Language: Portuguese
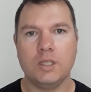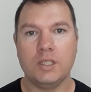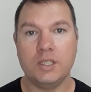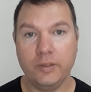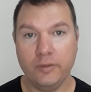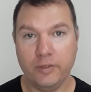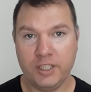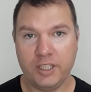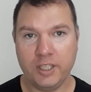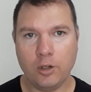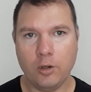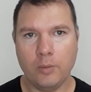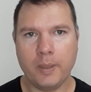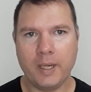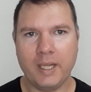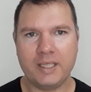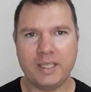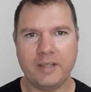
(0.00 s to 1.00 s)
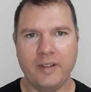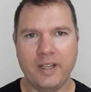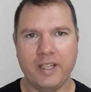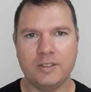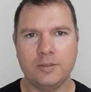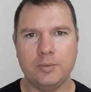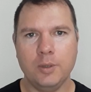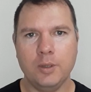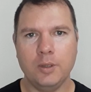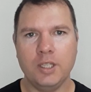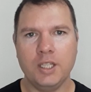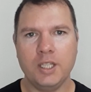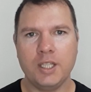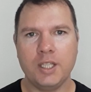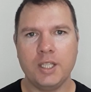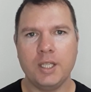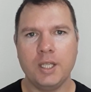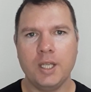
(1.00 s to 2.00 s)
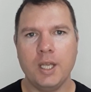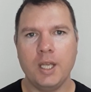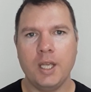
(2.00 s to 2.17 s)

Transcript: Se você comprar através do meu link,